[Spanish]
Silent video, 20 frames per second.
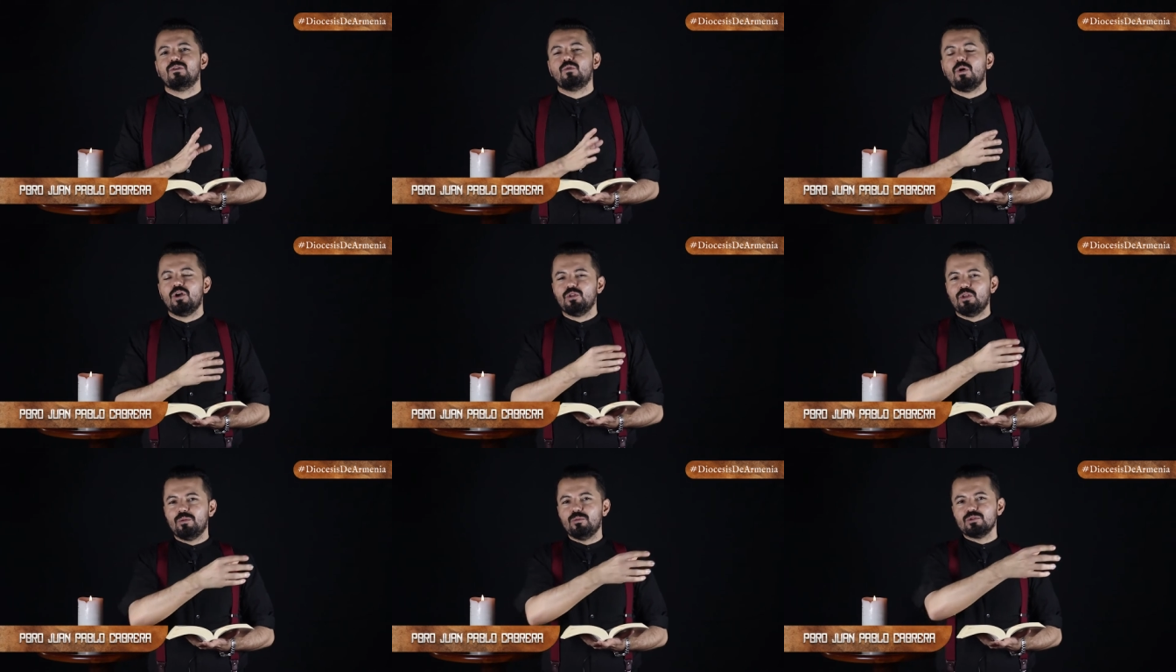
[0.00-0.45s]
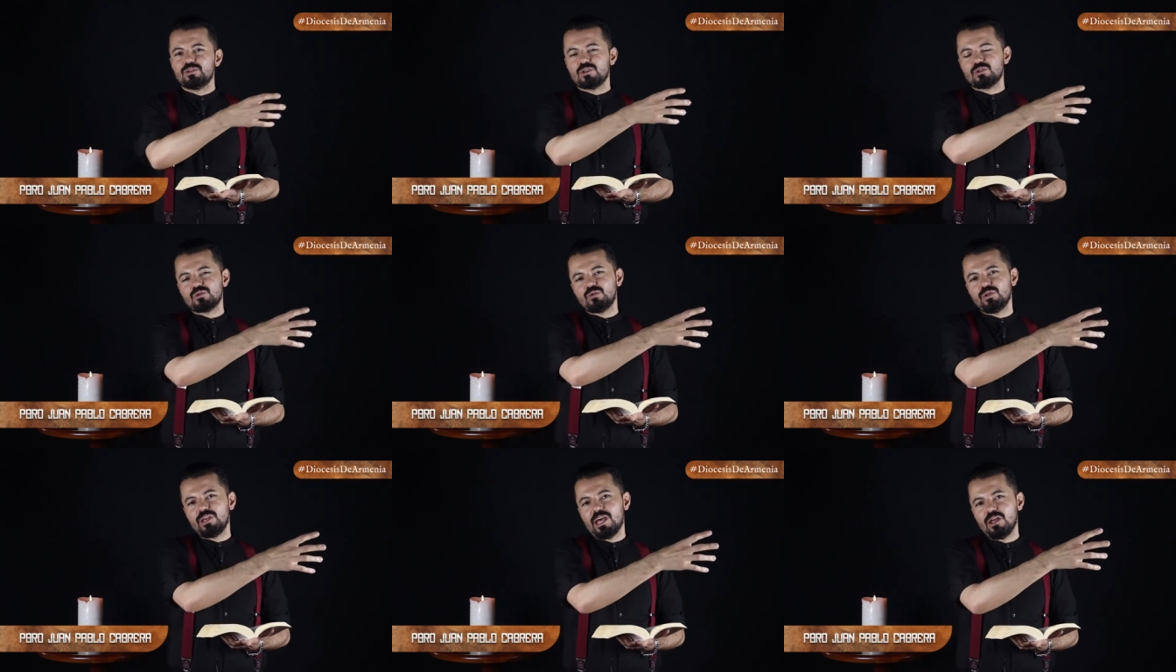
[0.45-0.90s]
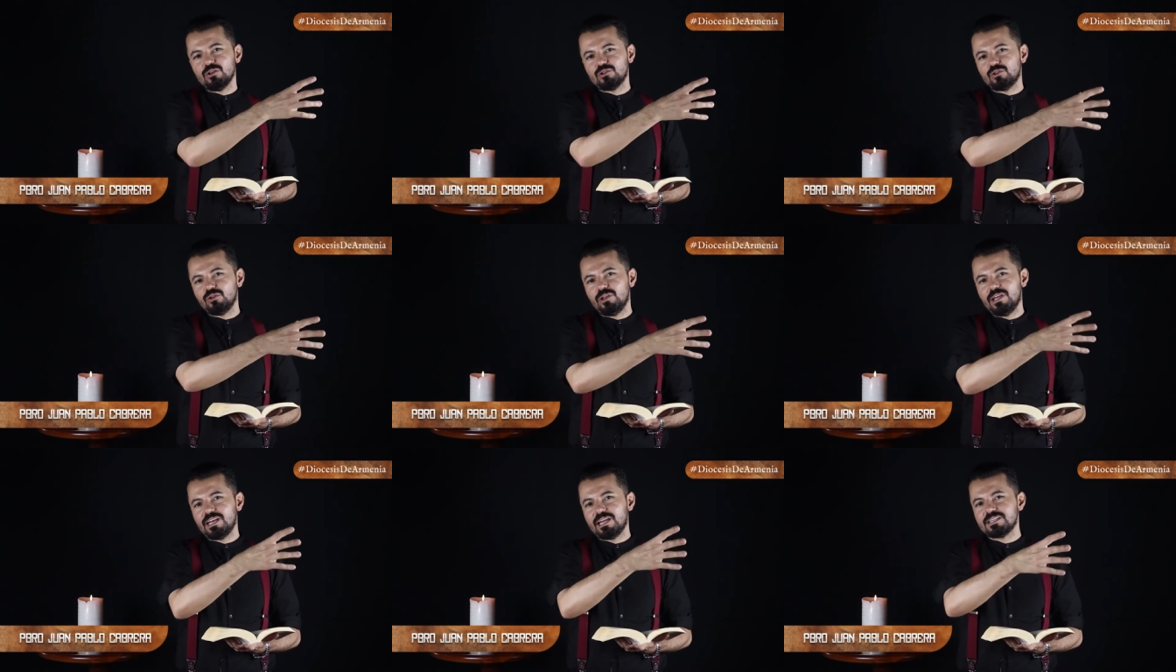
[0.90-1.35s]
cuando hemos estudiado
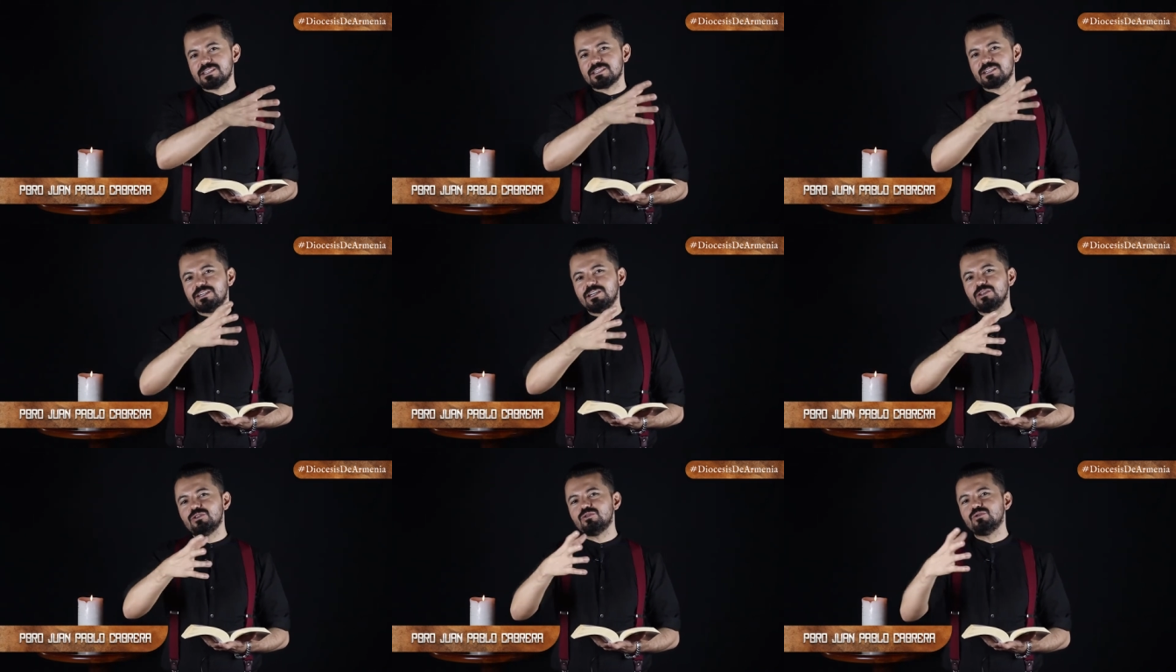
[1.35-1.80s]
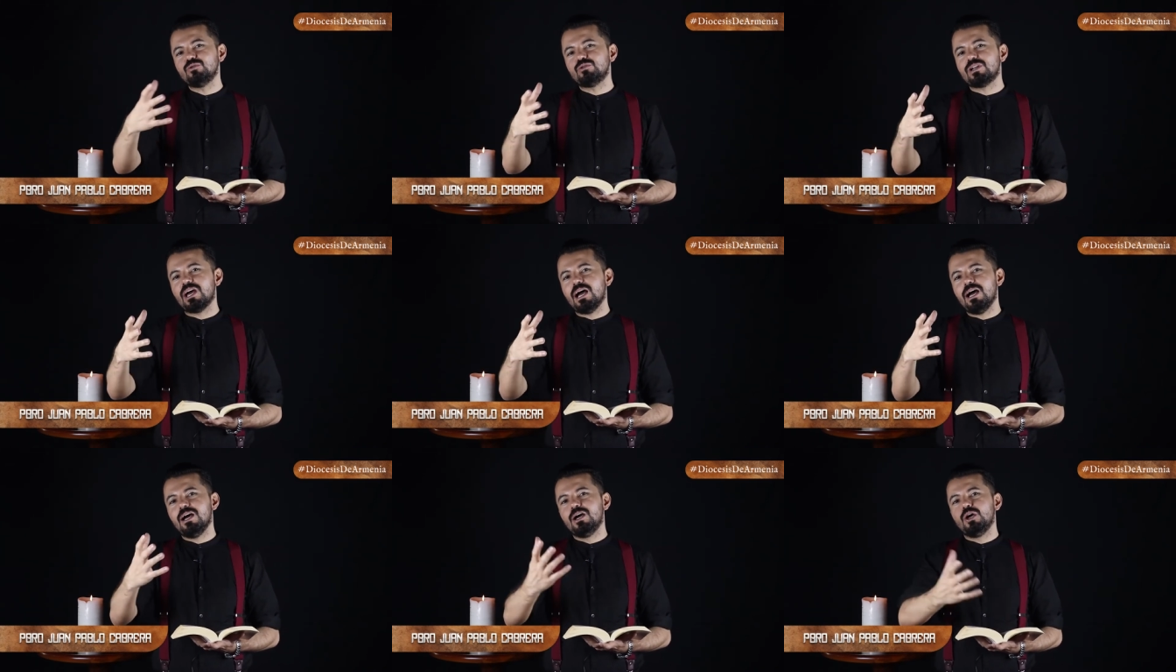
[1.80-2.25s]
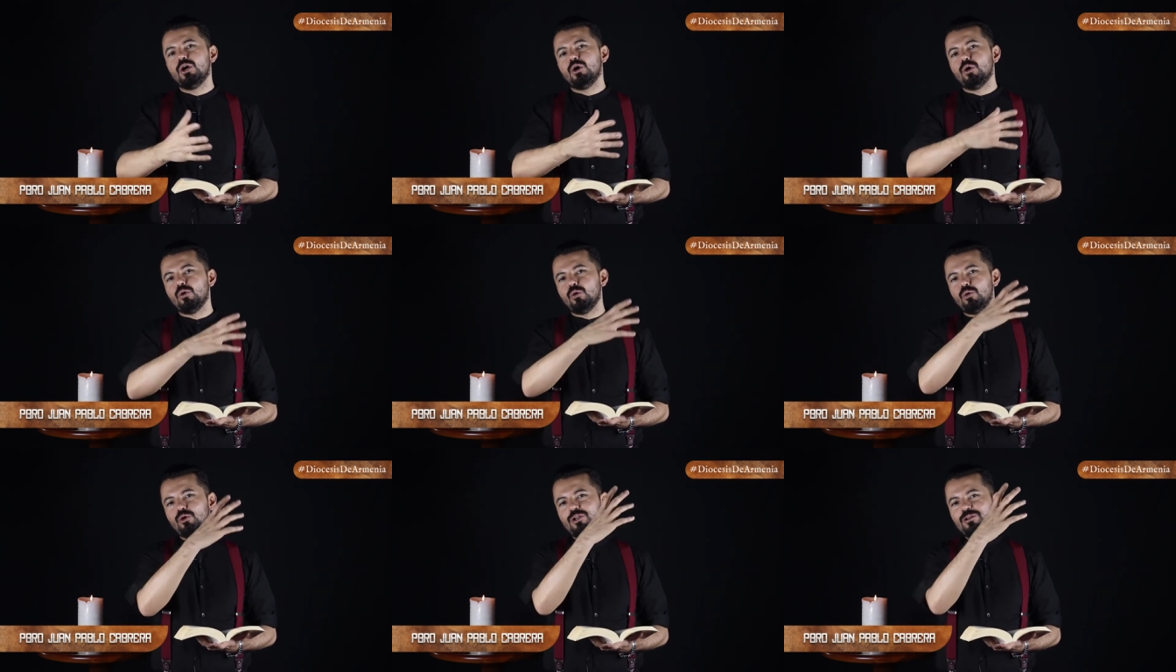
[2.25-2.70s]
toda la
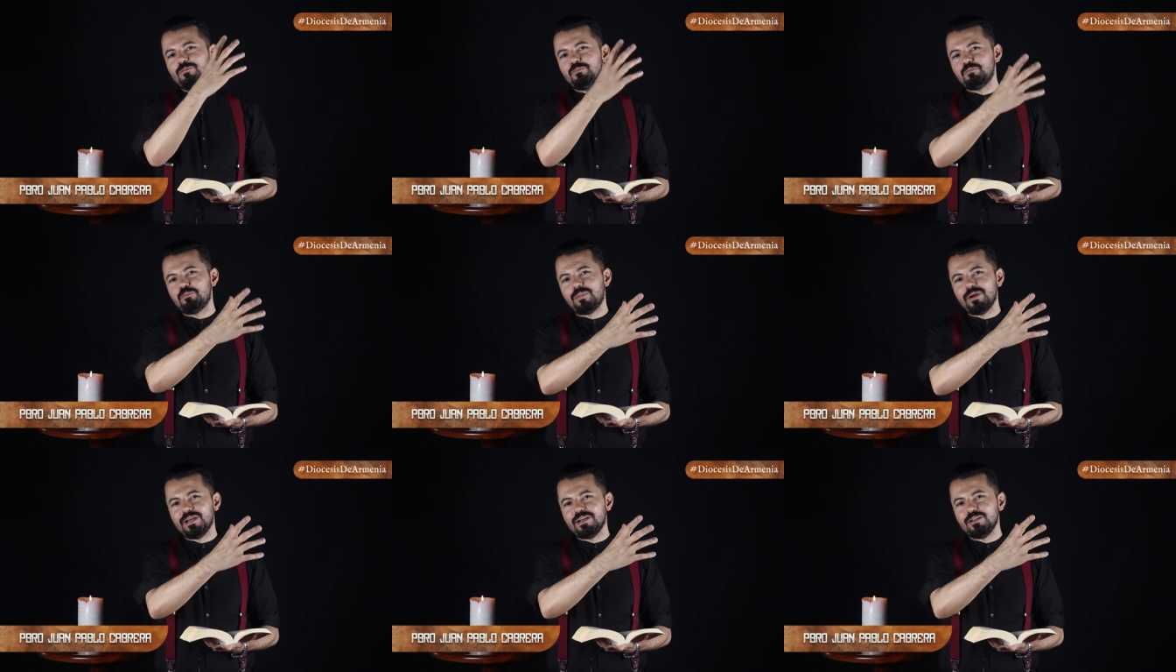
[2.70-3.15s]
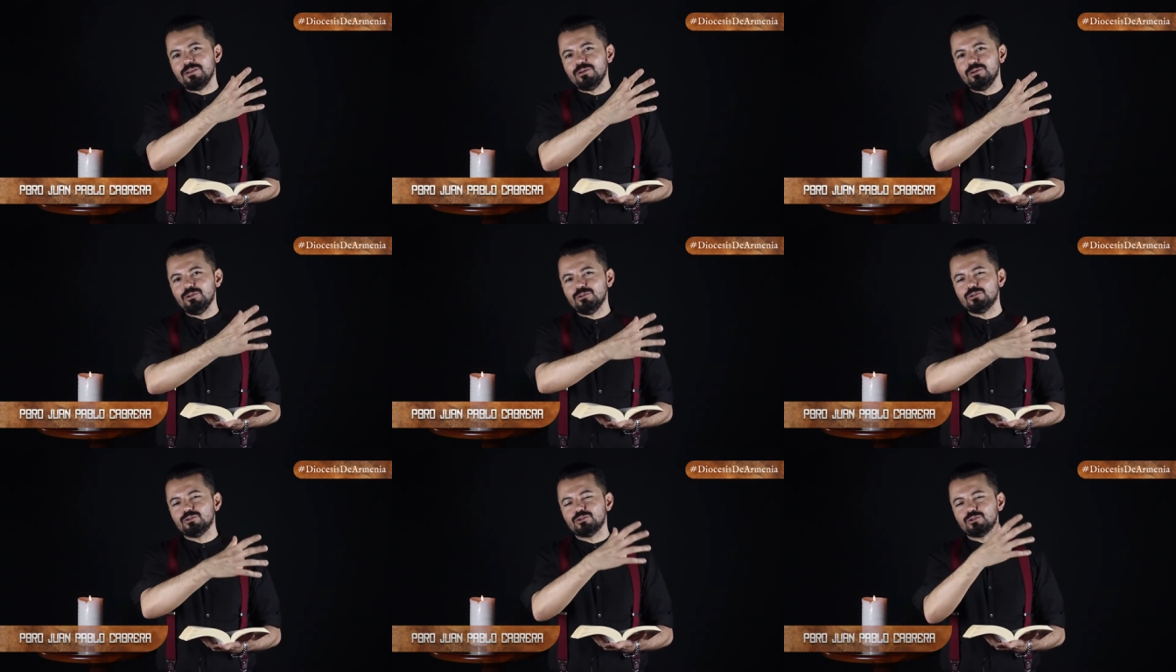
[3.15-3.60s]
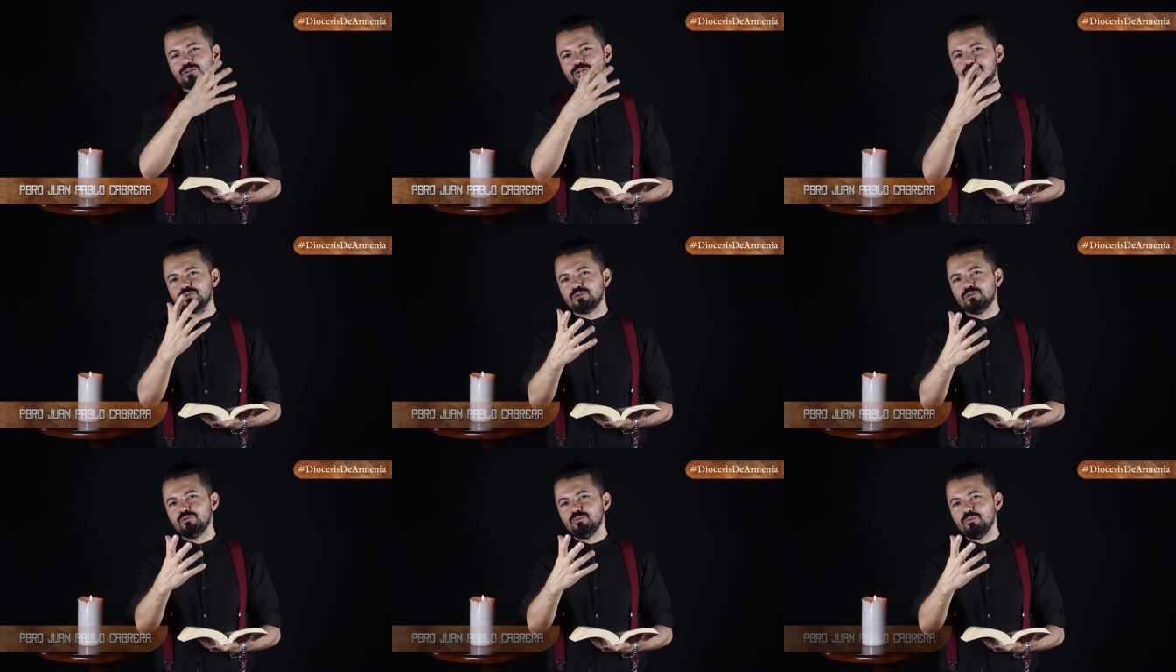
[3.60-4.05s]
escritura, un imperio
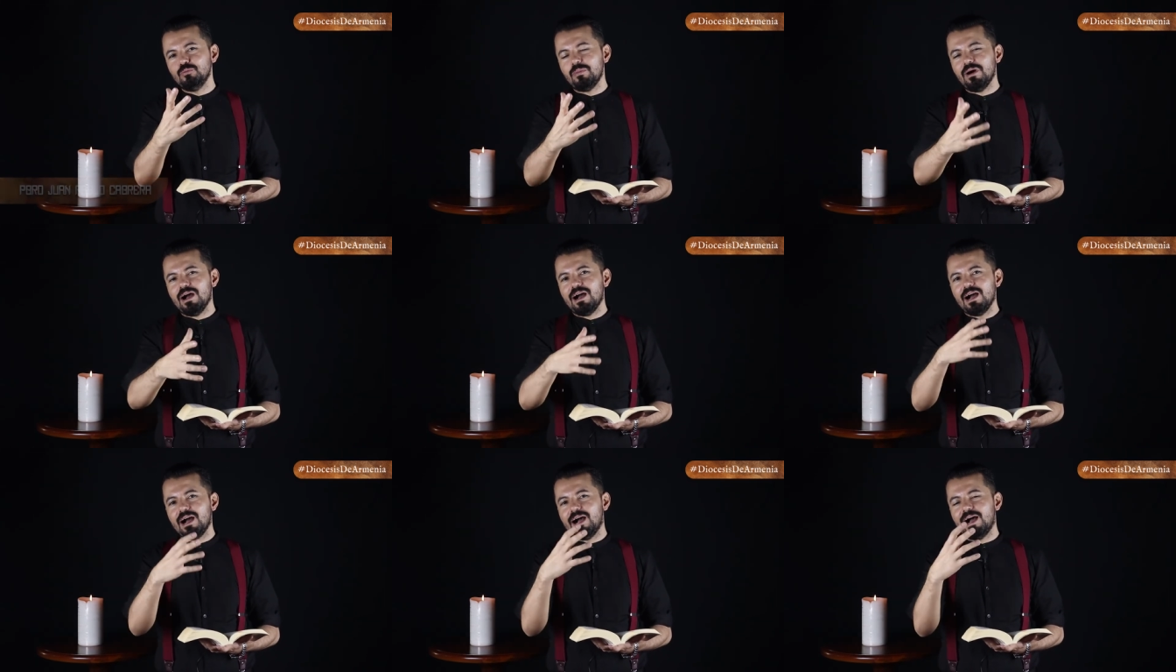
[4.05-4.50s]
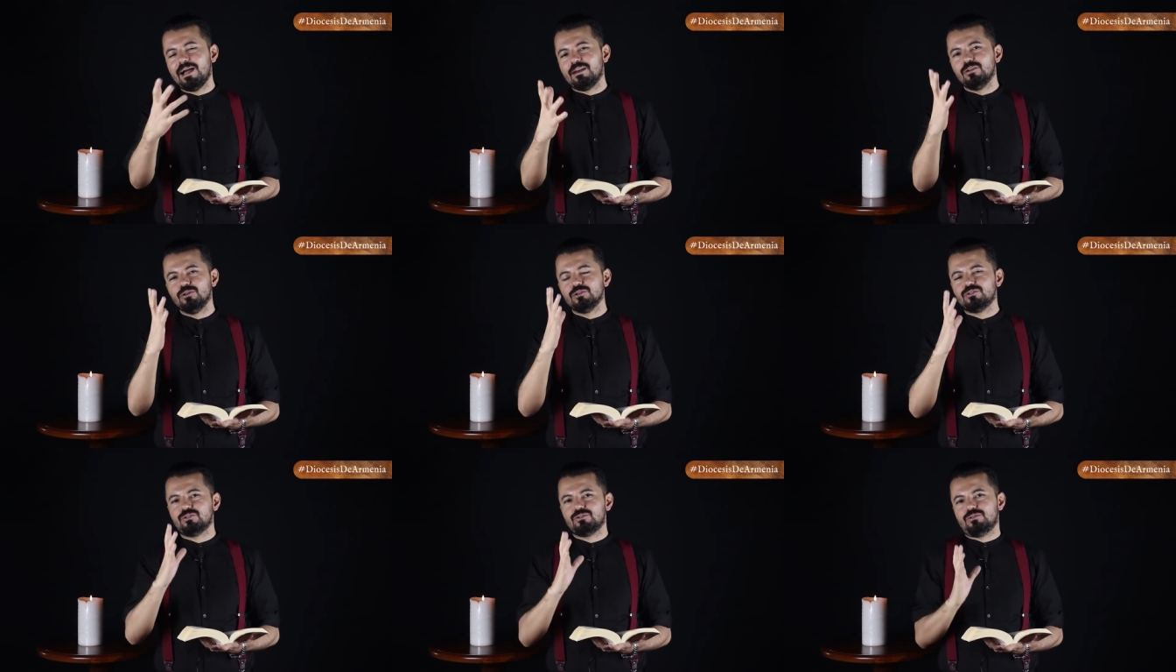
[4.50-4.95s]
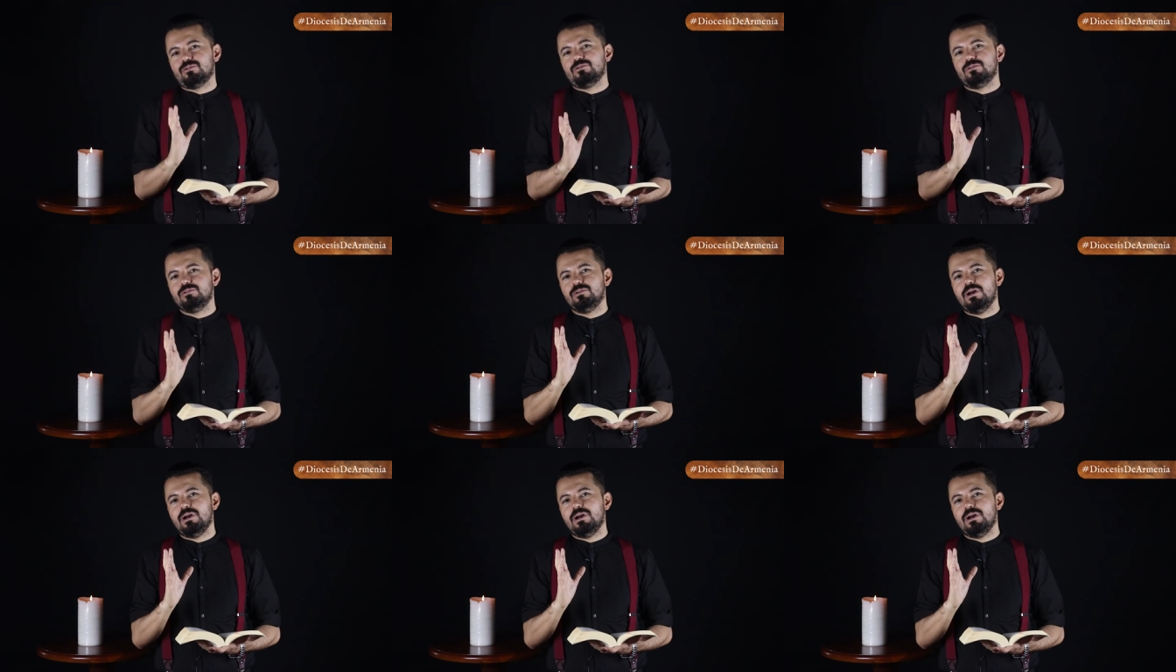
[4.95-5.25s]
tumba al otro.